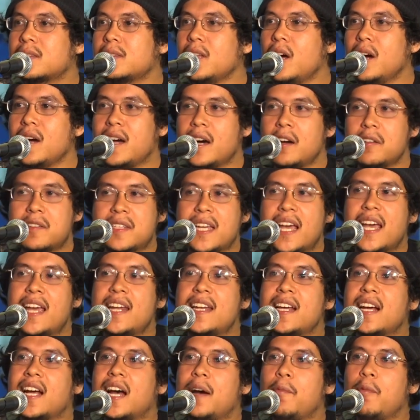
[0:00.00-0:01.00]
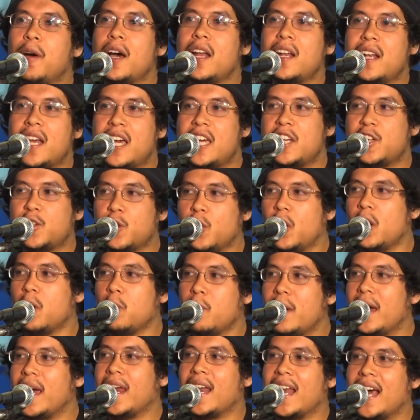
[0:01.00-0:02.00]
ต้องเข้าใจนะครับว่าในช่วง
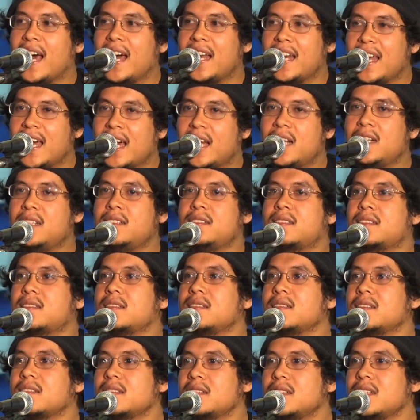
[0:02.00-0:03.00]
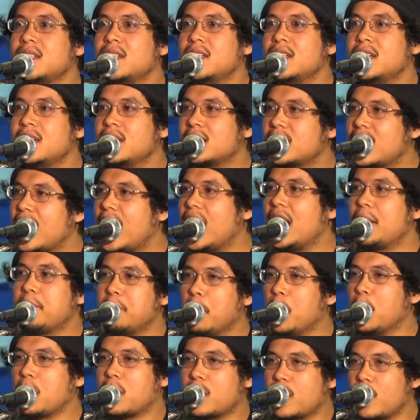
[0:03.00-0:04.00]
เวลานั้นการ
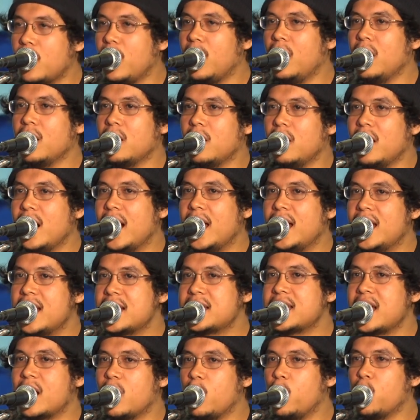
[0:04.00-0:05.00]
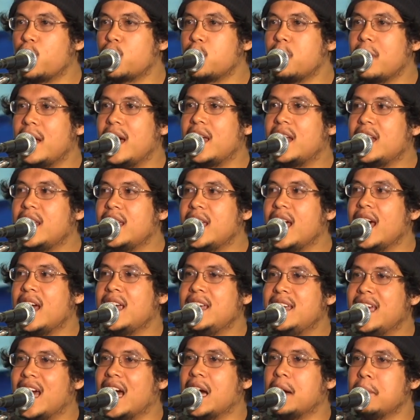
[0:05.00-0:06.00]
ปกครองของอาณาจักรอุสมานียะ
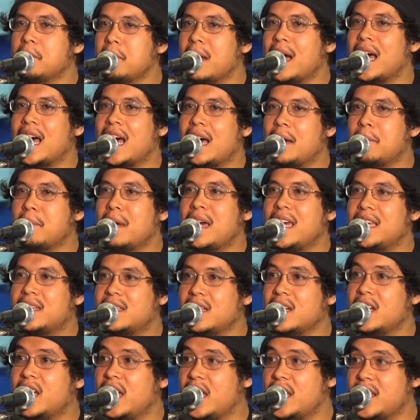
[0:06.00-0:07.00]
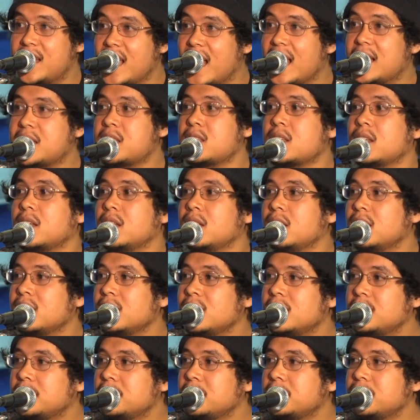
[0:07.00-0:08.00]
ห์ยังมาไม่ถึงฮิญาซ
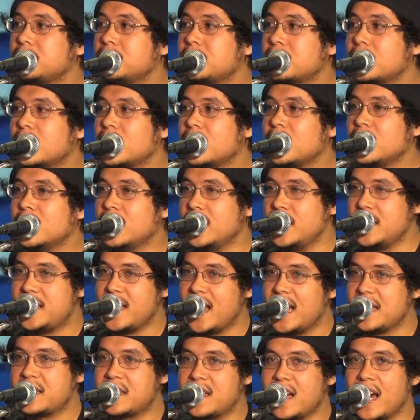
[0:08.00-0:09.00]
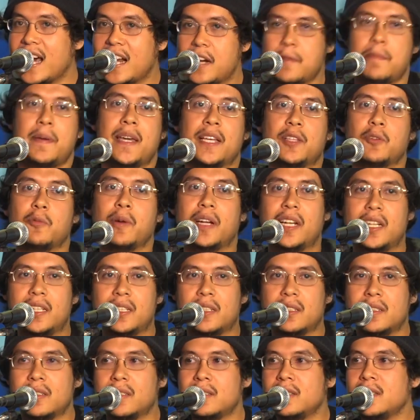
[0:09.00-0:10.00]
ฮิญาซคืออาระเบียทุกวัน
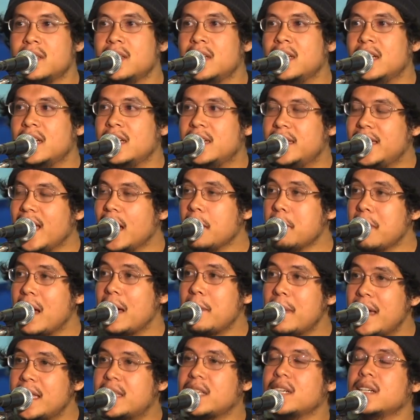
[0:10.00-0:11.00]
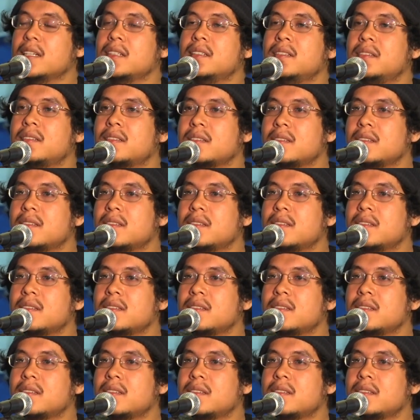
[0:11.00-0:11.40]
นี้ยังมาไม่ถึง